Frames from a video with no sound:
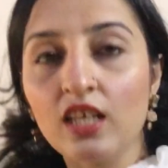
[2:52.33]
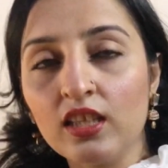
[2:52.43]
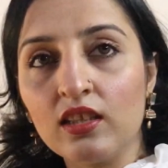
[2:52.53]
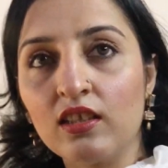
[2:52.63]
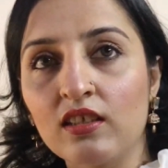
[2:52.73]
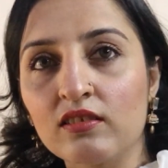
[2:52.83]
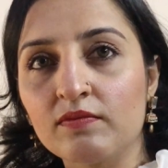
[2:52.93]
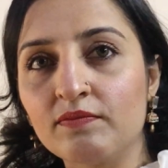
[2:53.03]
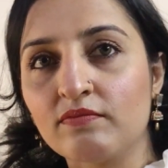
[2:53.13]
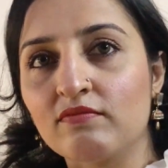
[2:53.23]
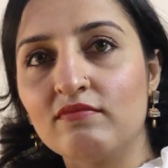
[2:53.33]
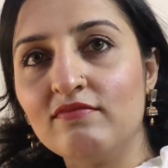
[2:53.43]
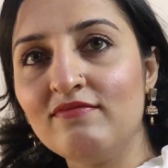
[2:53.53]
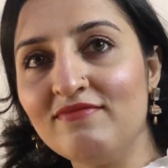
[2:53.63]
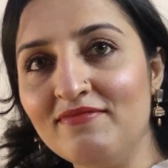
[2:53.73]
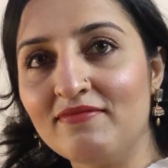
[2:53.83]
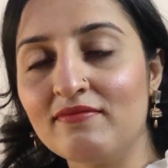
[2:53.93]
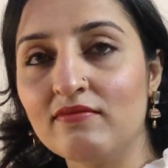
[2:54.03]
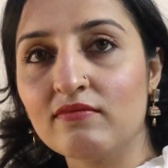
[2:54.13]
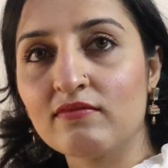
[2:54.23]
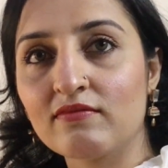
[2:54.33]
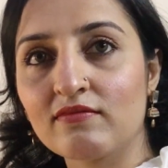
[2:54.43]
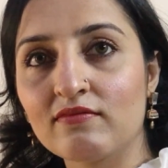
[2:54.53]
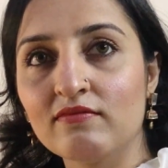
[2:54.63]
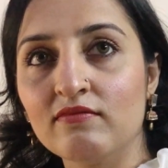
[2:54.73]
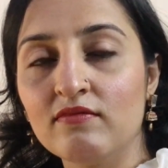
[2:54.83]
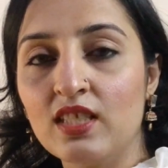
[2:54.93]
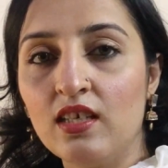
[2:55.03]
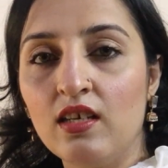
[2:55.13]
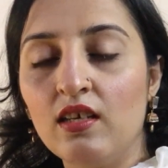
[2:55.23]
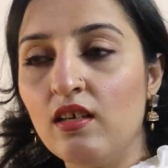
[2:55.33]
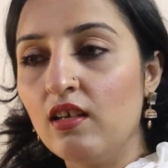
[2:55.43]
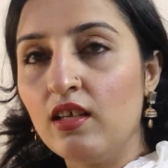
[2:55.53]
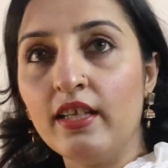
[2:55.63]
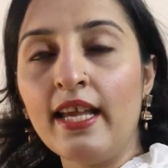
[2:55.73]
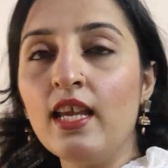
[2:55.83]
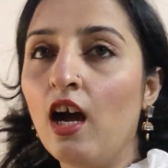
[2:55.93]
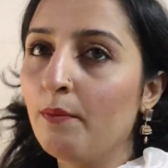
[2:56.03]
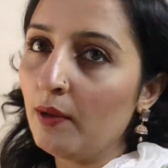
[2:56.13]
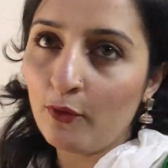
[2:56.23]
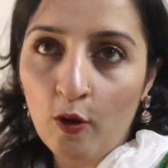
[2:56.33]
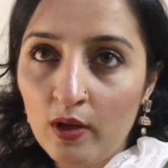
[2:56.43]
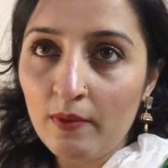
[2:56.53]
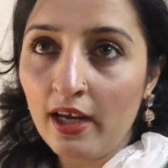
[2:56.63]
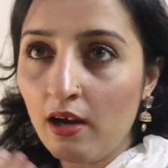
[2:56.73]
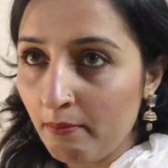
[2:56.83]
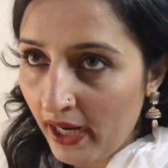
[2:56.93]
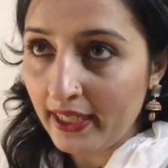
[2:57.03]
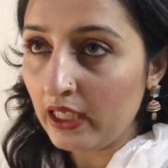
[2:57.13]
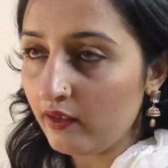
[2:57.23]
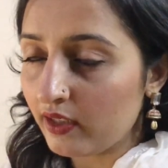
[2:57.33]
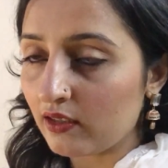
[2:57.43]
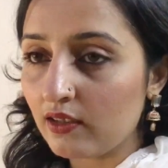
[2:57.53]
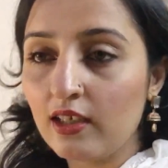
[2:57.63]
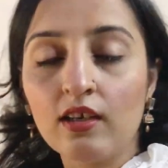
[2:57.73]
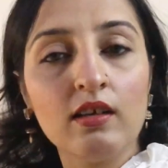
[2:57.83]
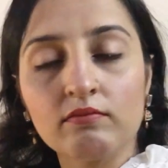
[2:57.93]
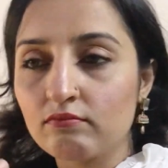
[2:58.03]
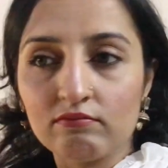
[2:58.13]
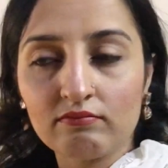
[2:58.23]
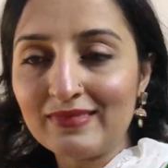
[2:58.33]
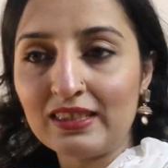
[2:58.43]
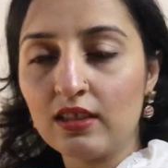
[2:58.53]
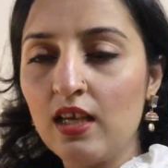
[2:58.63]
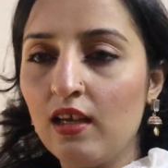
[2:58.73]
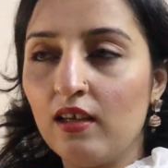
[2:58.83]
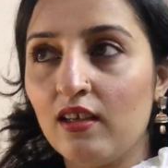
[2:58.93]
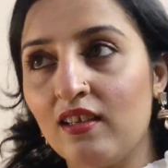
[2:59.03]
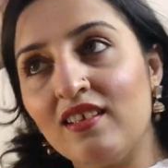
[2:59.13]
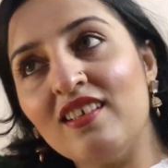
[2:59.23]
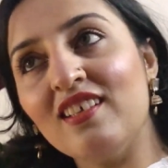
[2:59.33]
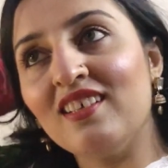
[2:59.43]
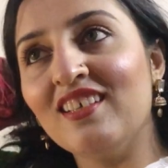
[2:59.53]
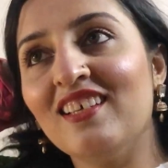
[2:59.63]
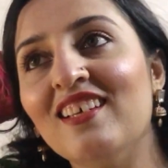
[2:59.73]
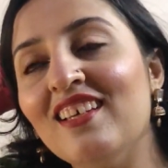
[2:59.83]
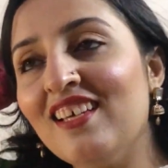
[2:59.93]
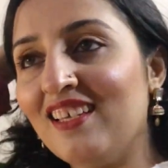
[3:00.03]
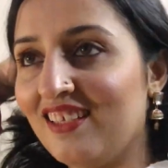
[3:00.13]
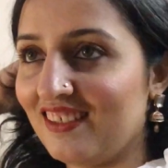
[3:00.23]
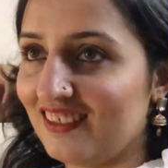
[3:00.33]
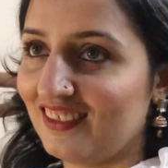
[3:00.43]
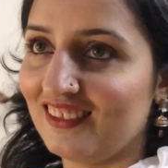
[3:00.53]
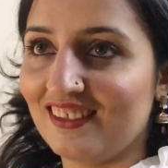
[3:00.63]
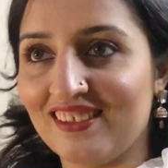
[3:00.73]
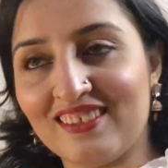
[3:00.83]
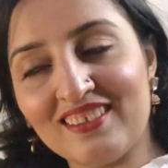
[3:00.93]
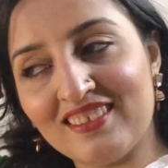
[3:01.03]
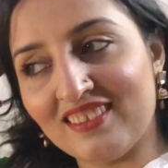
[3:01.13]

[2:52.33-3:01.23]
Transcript: बिजनेसमैन को प्रॉब्लम होना तो वो बाहर निकले हम लोग बाहर निकल नहीं हमें प्रॉब्लम है हम बाहर निकल रहे हैं हम हमारे साथ देने वाला कोई है क्या हुआ लोगों के साथ जो